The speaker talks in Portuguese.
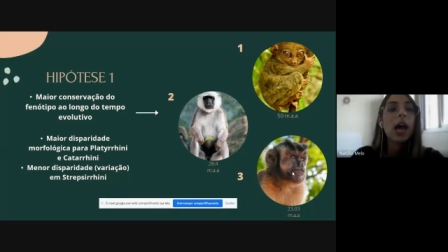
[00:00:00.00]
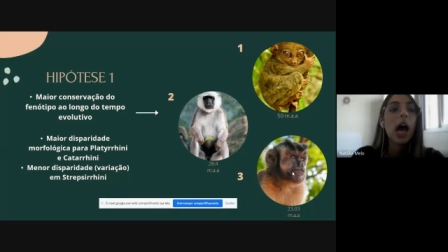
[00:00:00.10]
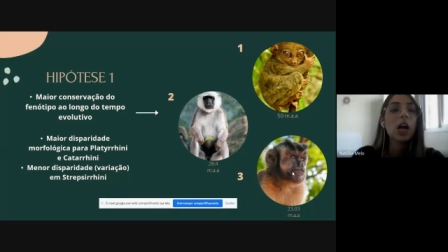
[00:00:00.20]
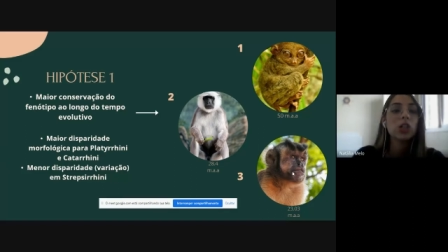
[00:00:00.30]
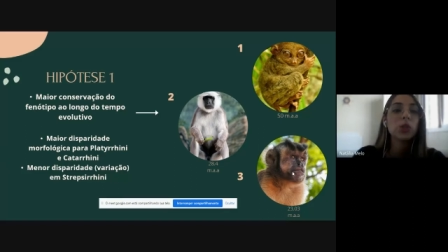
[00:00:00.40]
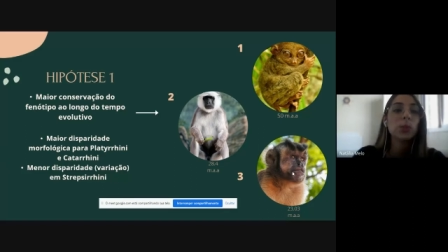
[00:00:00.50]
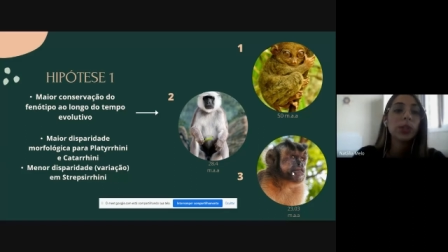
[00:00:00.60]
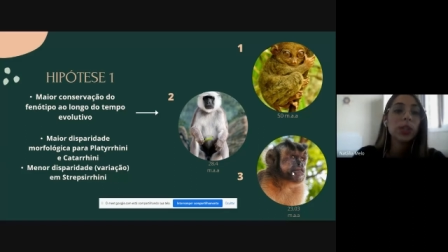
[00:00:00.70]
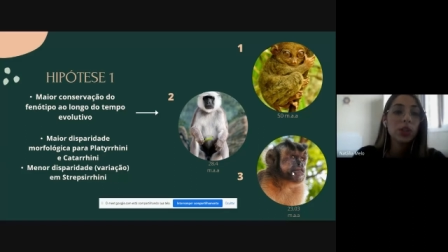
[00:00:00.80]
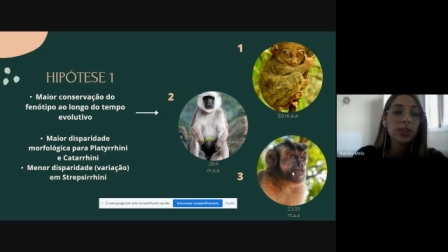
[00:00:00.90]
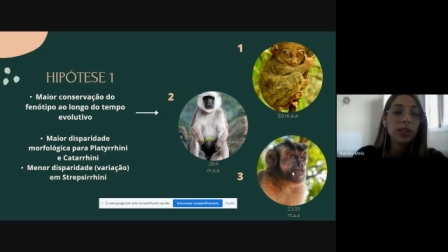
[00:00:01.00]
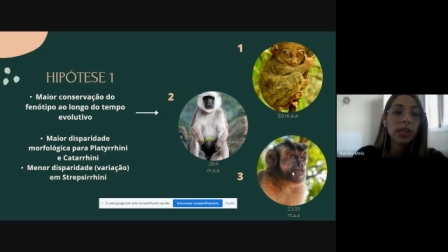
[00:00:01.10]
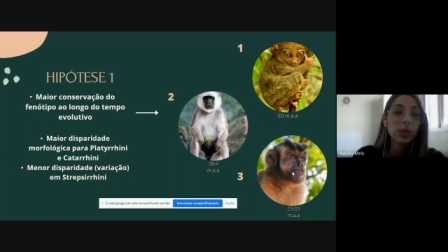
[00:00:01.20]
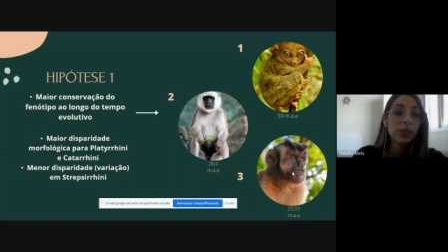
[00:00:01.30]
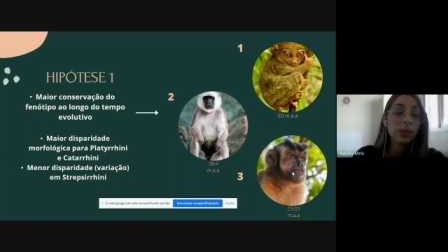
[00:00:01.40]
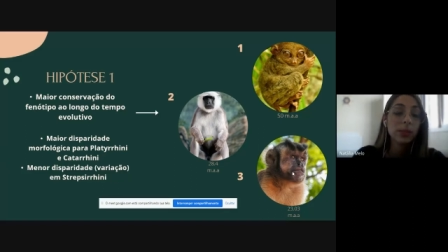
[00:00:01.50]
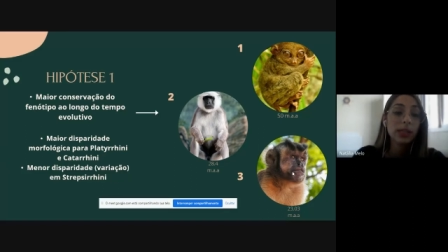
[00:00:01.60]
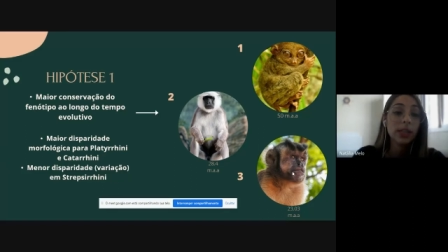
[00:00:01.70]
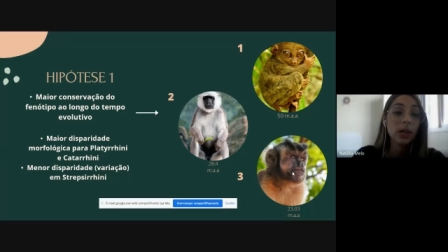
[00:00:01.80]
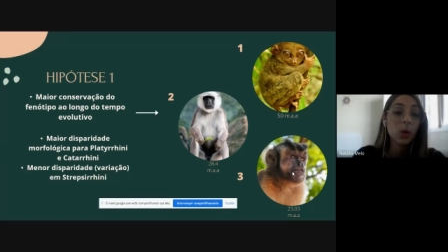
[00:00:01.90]
A gente hipotetiza isso
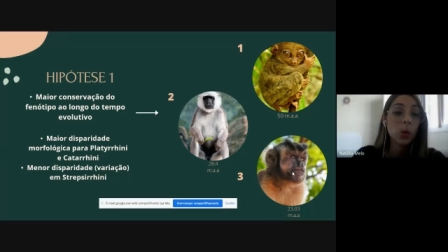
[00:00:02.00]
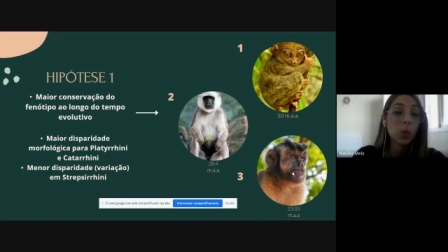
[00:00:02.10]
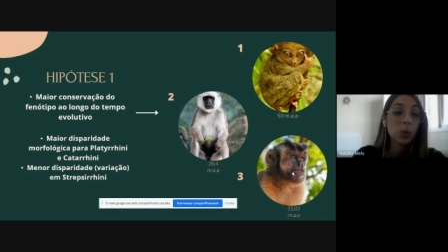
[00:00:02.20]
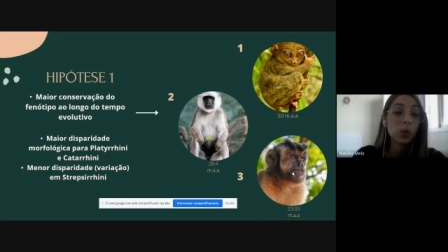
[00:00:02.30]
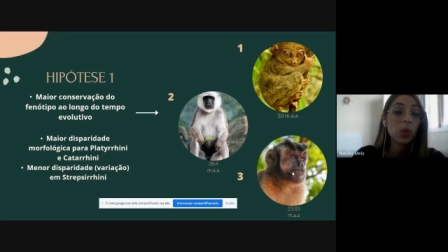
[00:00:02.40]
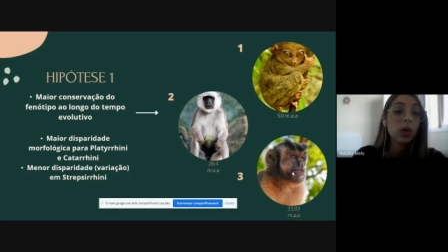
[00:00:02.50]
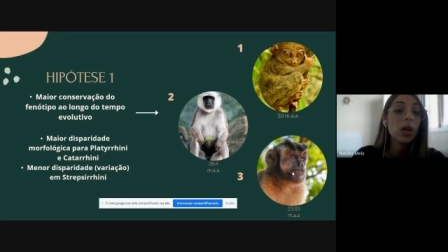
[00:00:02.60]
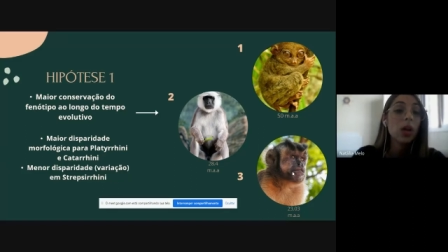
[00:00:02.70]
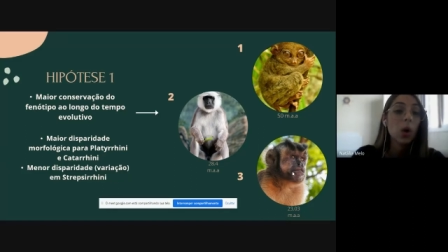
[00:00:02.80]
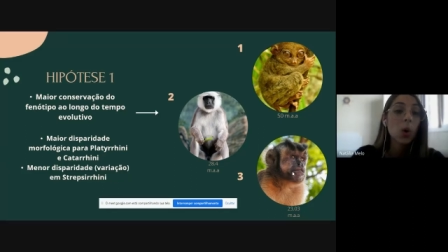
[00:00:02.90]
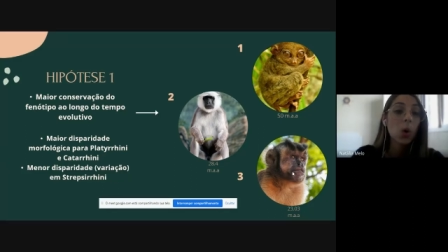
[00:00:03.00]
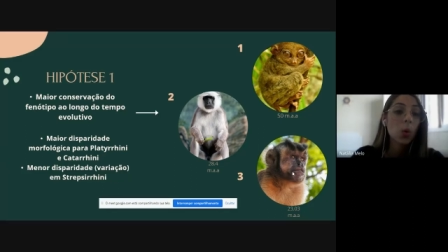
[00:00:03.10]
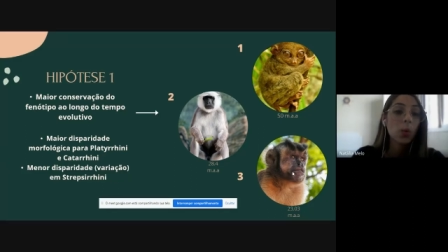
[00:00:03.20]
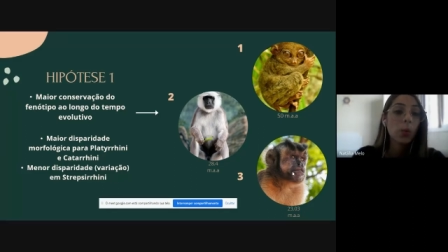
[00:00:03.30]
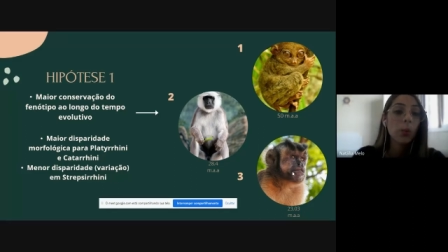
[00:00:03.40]
também de acordo com